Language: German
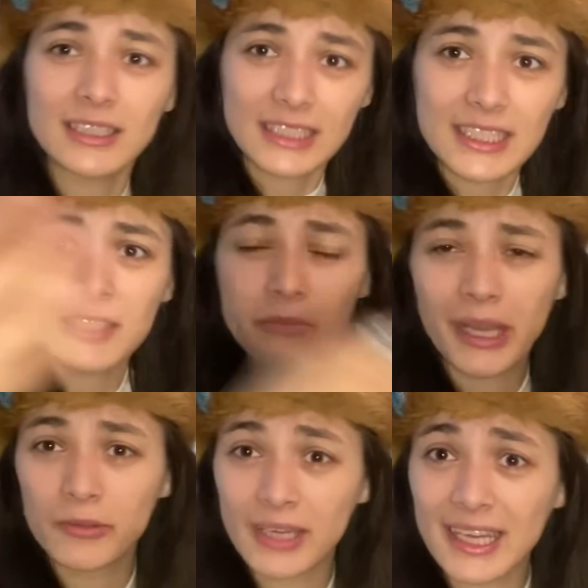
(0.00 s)
deren
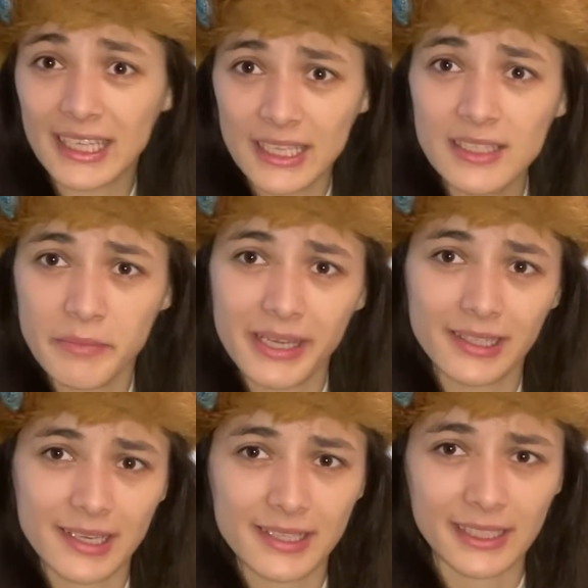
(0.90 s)
Meinung nach gegen die
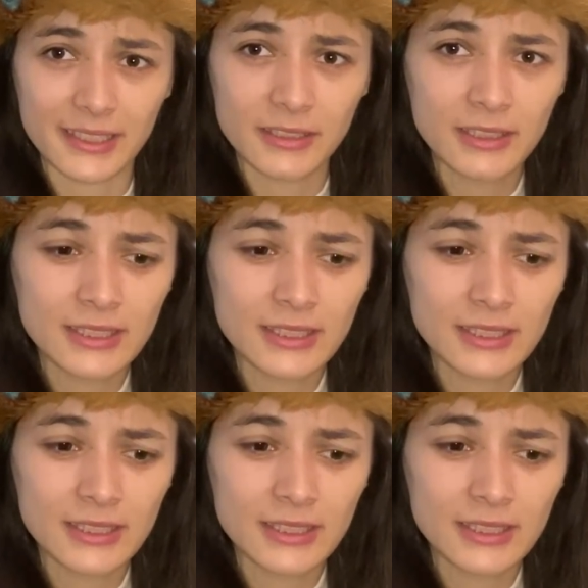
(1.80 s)
Menschlichkeit?